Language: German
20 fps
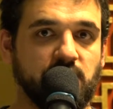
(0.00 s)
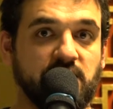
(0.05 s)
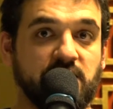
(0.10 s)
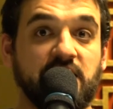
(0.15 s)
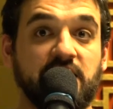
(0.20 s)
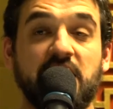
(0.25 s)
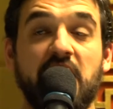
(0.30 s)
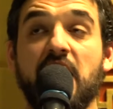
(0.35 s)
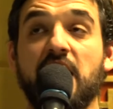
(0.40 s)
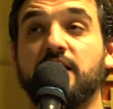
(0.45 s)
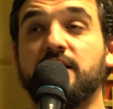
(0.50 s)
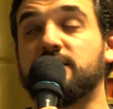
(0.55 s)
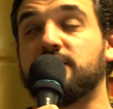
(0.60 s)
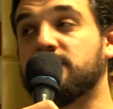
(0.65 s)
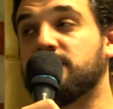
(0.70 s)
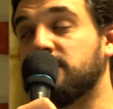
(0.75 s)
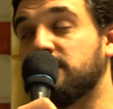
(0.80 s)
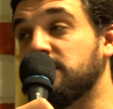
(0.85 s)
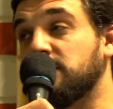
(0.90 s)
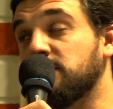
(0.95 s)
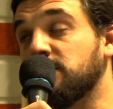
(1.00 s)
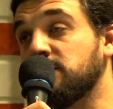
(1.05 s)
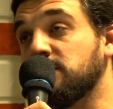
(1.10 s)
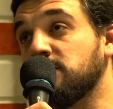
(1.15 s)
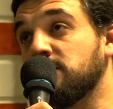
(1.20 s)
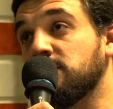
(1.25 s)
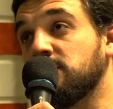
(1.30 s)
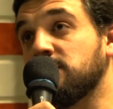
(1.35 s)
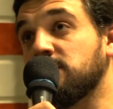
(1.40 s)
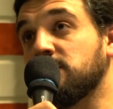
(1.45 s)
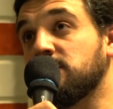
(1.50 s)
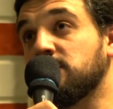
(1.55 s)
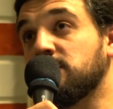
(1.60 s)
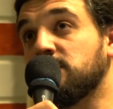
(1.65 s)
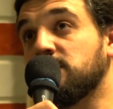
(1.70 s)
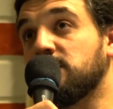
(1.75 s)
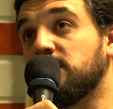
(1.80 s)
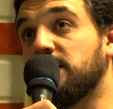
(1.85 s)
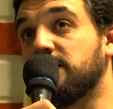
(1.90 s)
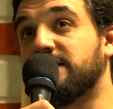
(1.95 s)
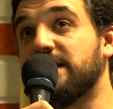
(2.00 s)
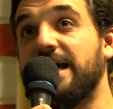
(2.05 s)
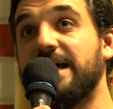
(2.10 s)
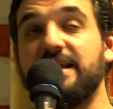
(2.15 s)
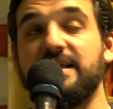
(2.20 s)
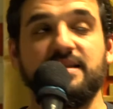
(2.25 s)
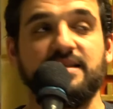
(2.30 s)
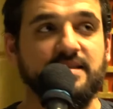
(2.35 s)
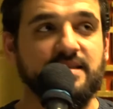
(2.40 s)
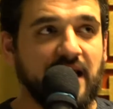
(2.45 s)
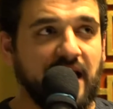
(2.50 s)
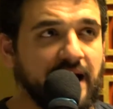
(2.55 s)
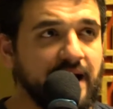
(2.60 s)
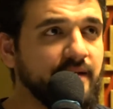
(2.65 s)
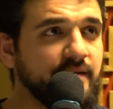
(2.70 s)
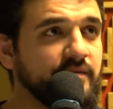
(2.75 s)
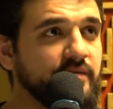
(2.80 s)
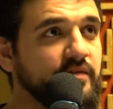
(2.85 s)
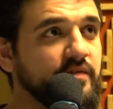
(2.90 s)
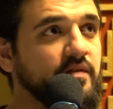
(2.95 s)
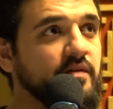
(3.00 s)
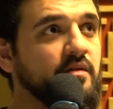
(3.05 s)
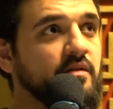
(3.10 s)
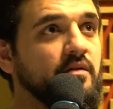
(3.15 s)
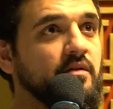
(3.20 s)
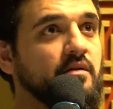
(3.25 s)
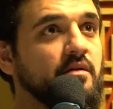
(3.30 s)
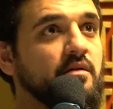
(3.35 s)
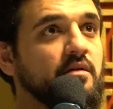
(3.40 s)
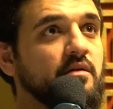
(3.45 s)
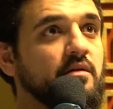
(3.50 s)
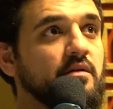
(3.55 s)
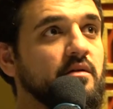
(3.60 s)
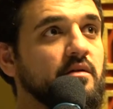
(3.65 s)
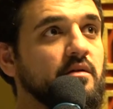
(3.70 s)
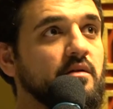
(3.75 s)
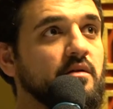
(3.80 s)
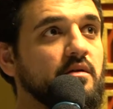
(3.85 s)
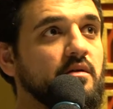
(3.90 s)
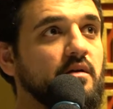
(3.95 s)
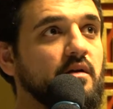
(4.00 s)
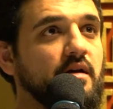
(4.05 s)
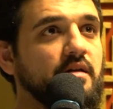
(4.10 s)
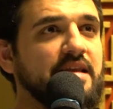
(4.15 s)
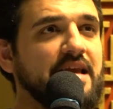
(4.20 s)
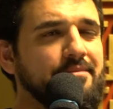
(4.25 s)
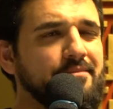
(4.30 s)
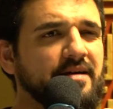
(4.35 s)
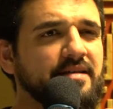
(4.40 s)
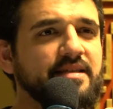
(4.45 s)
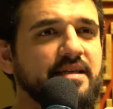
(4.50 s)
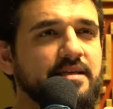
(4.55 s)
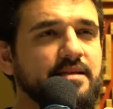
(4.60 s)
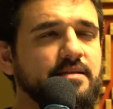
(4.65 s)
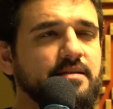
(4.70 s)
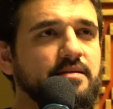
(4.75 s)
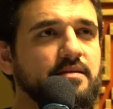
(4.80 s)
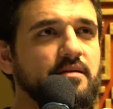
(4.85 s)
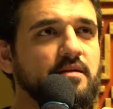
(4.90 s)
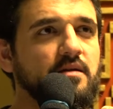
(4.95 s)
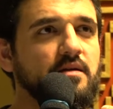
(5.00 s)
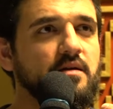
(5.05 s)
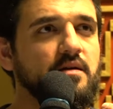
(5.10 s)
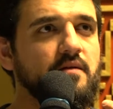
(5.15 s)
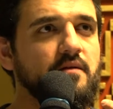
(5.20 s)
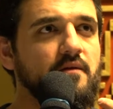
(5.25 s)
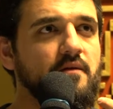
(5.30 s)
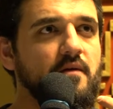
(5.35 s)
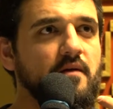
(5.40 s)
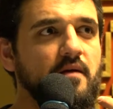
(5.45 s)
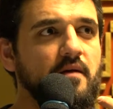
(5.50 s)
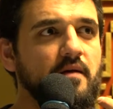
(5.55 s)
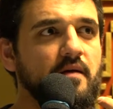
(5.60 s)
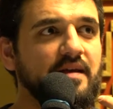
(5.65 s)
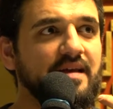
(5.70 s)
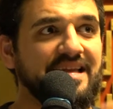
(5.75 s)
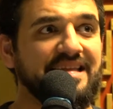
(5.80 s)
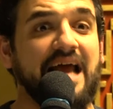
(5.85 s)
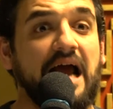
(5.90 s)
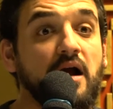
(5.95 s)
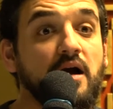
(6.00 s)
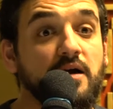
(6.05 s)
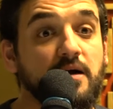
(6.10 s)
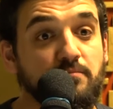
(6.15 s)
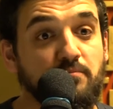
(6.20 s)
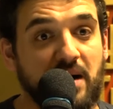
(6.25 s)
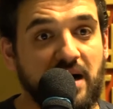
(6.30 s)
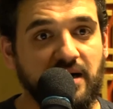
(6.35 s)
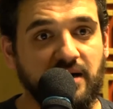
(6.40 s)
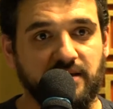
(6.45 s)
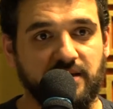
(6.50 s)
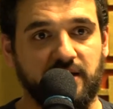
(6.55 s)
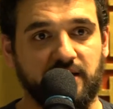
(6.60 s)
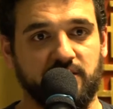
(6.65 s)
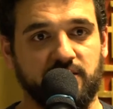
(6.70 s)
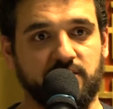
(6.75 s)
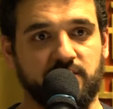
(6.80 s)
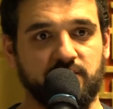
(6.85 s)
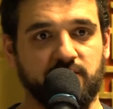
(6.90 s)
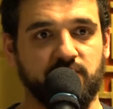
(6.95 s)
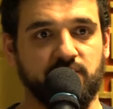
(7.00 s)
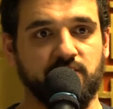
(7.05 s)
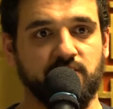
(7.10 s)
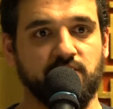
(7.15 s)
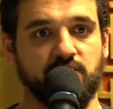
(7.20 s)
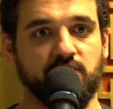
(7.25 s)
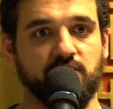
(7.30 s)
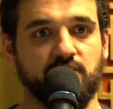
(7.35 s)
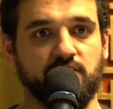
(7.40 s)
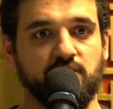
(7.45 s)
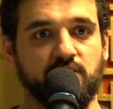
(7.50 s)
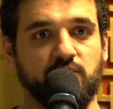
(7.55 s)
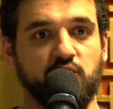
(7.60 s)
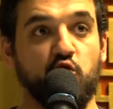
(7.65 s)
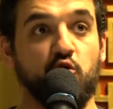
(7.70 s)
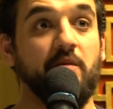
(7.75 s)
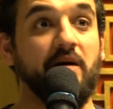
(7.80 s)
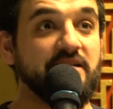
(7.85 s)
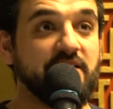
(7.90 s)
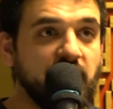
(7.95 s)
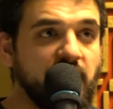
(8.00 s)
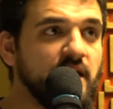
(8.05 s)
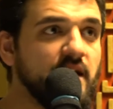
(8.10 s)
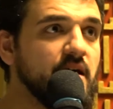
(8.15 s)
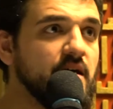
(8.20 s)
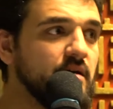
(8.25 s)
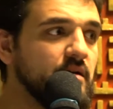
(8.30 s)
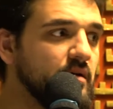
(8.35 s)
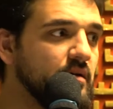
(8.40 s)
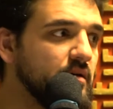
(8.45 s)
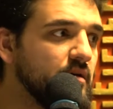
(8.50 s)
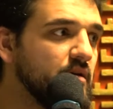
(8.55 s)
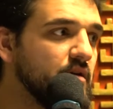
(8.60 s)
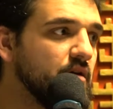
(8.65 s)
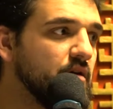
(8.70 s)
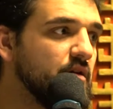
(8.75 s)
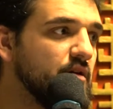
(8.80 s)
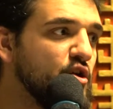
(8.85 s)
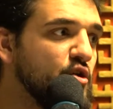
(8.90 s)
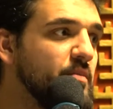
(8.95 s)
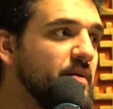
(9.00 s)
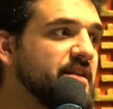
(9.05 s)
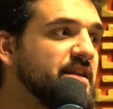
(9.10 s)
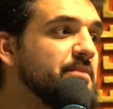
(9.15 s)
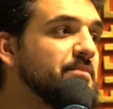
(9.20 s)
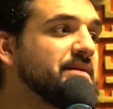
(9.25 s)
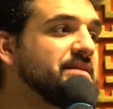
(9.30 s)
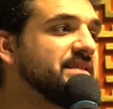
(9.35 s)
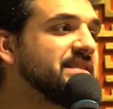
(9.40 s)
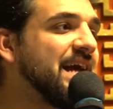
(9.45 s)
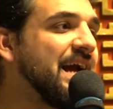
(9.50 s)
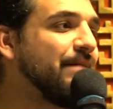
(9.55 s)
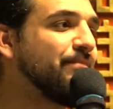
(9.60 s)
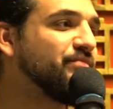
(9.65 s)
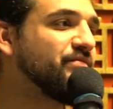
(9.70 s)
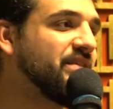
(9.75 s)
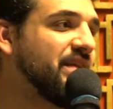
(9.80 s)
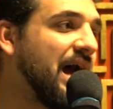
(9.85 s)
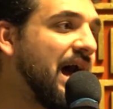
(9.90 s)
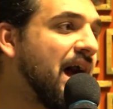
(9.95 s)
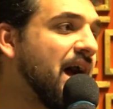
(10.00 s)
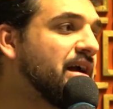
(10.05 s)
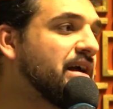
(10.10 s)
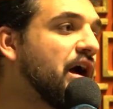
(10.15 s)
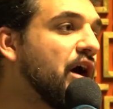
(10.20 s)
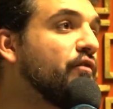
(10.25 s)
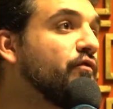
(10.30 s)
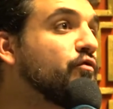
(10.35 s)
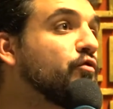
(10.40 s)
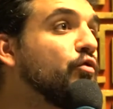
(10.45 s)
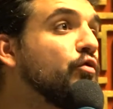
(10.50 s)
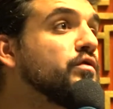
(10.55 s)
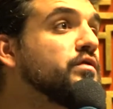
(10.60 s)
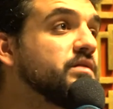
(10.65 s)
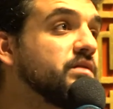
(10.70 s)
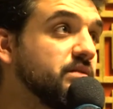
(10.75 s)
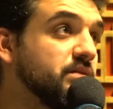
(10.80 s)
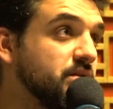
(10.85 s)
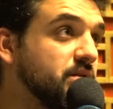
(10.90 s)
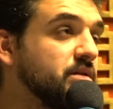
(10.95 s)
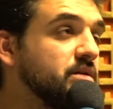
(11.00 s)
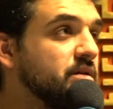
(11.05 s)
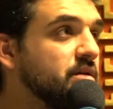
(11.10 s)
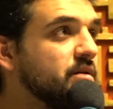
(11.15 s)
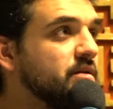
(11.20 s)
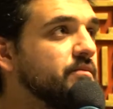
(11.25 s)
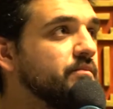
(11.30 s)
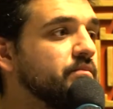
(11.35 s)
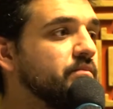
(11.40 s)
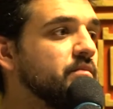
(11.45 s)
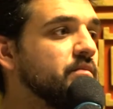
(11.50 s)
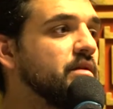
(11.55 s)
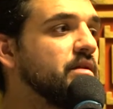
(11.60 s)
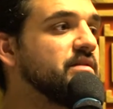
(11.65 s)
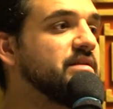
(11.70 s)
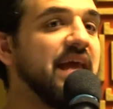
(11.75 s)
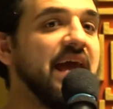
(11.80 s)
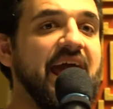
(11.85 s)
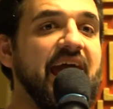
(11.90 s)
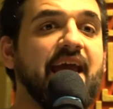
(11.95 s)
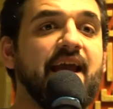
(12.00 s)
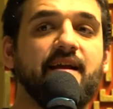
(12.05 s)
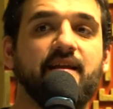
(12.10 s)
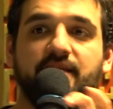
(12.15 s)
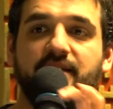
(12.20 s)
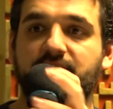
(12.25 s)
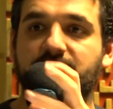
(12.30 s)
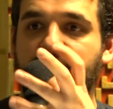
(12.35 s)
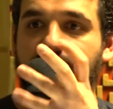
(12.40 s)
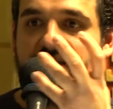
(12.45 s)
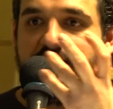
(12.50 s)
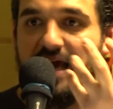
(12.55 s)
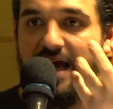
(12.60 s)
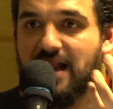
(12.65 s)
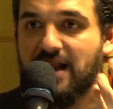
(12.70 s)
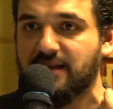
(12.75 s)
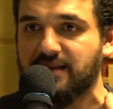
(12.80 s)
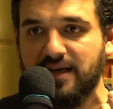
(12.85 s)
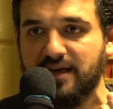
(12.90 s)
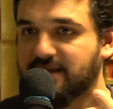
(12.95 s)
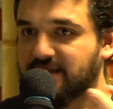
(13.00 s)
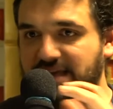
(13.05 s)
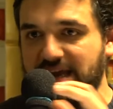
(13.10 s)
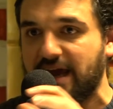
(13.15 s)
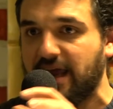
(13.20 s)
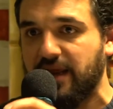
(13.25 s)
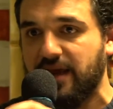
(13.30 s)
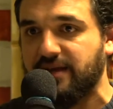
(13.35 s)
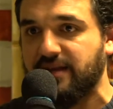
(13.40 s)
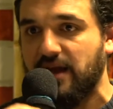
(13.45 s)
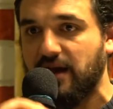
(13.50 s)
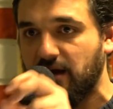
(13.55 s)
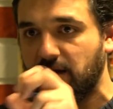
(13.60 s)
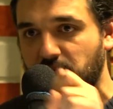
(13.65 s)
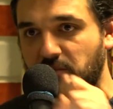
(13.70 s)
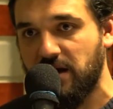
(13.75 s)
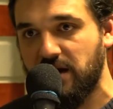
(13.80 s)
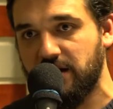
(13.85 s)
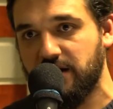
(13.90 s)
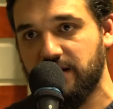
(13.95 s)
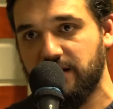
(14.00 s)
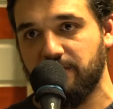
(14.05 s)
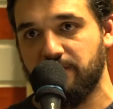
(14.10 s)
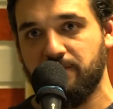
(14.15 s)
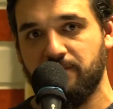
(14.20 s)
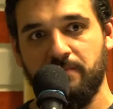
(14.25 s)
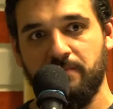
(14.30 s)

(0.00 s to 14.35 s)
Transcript: Die Nacht ist ist eine Zeit, in der man sich Gedanken machen kann. Über Dinge, über die man sich am Tag aufgrund der Hektik des Alltags keine Gedanken machen kann.